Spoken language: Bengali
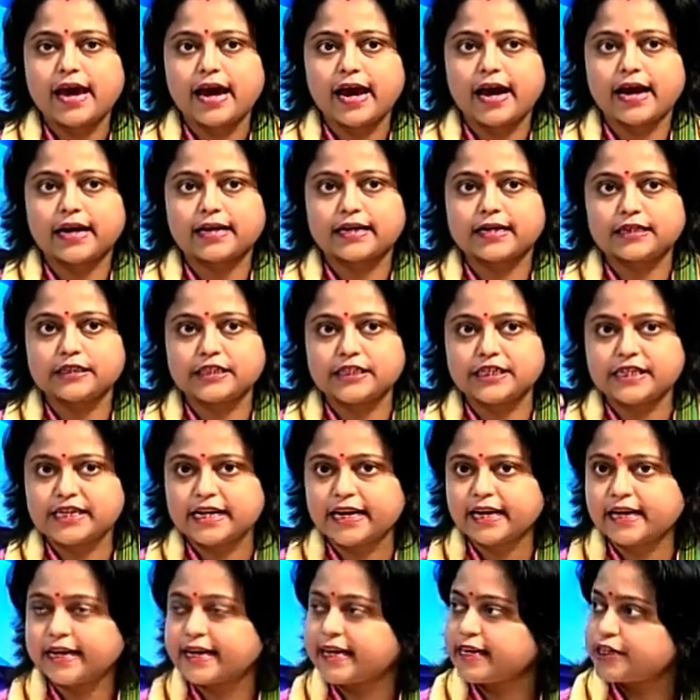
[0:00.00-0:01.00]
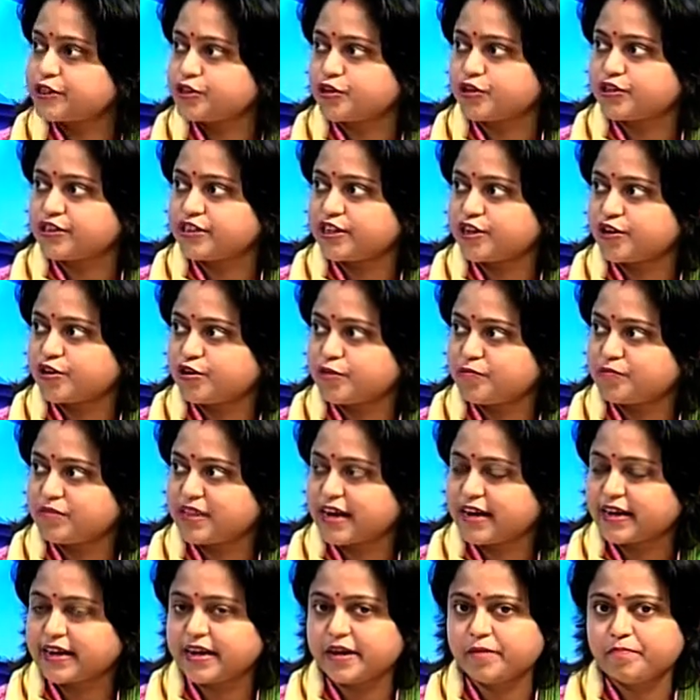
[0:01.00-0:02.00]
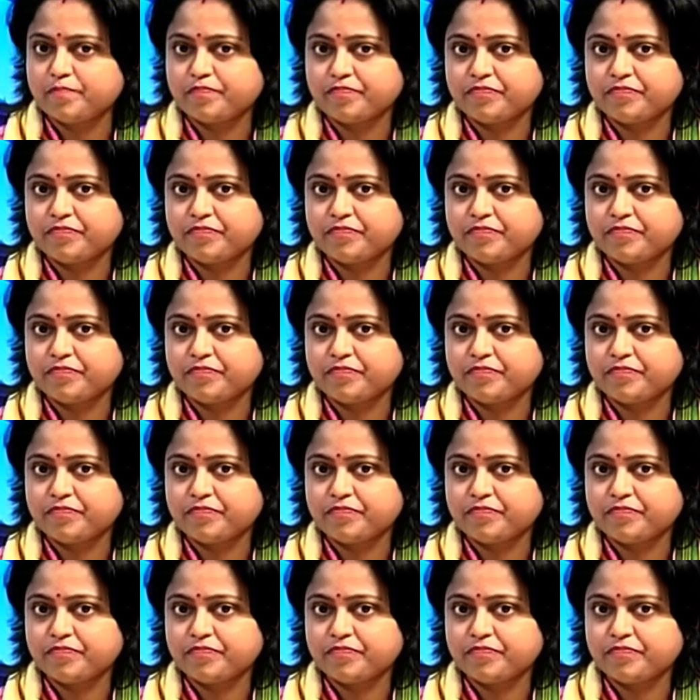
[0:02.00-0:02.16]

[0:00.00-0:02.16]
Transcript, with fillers: একটা সিংহের কেশর যেরকম থাকে